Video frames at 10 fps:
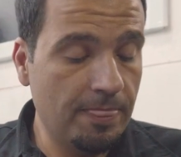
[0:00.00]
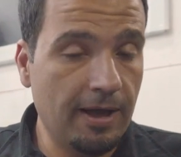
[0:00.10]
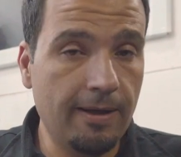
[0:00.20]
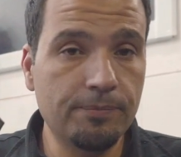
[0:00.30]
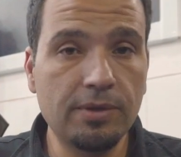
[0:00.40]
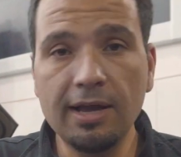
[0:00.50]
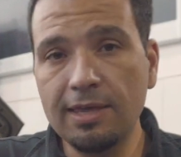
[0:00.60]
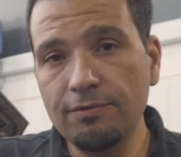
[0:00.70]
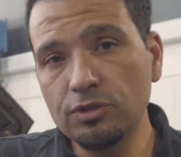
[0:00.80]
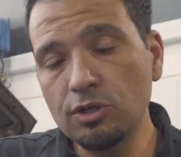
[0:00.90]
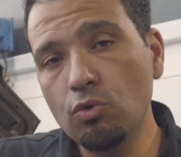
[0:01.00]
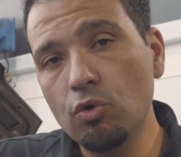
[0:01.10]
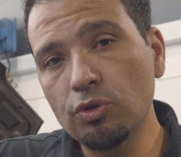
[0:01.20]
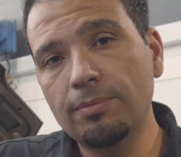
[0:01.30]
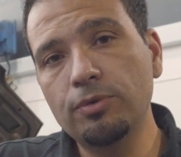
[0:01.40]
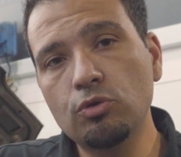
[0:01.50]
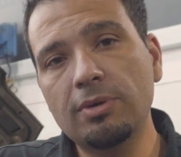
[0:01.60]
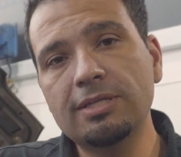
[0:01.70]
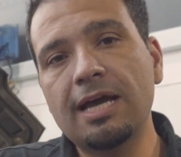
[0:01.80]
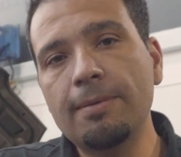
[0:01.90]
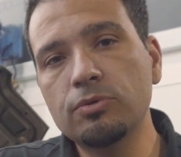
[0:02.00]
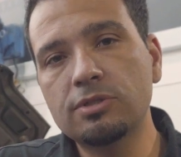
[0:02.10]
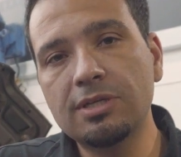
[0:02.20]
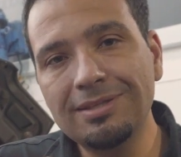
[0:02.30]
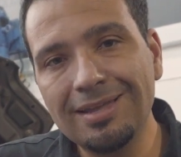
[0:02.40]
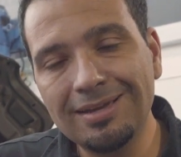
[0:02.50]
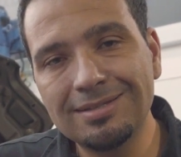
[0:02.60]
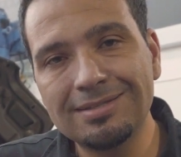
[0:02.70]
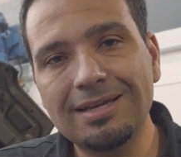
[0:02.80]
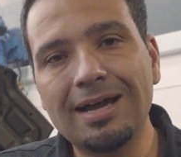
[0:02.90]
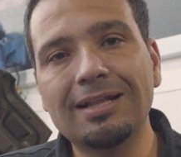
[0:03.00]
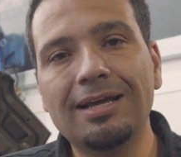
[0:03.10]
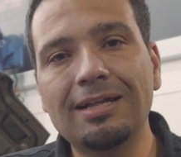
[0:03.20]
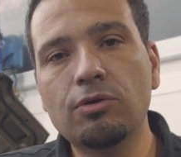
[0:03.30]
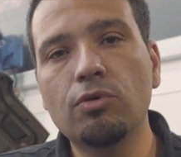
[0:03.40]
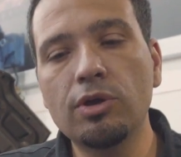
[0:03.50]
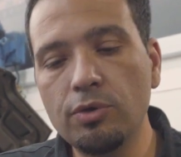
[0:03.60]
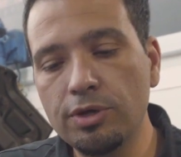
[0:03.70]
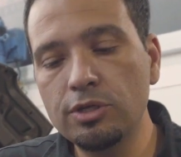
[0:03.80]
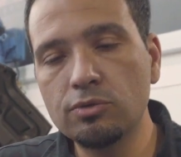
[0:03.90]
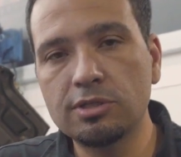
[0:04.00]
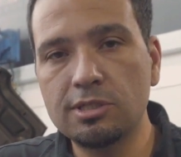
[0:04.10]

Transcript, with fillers: Tá? Aqui você encontra muito mais rápido sem ter que desligar nada e correr o risco,